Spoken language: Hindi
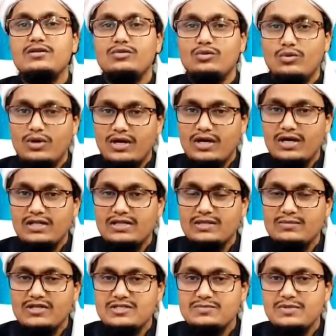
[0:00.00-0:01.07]
दो रकात
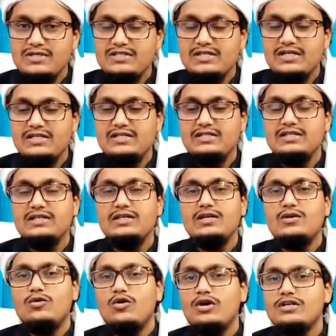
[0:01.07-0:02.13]
नमाज़ पढ़ी जाती है
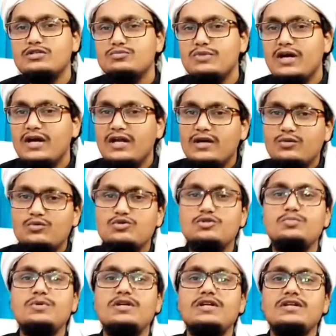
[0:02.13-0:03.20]
और इसमें अलग
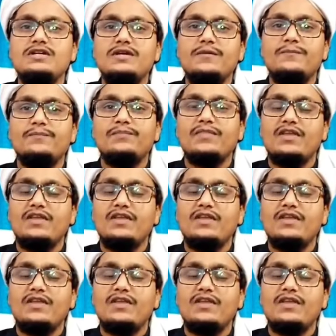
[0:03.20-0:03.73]
कुछ भी नहीं है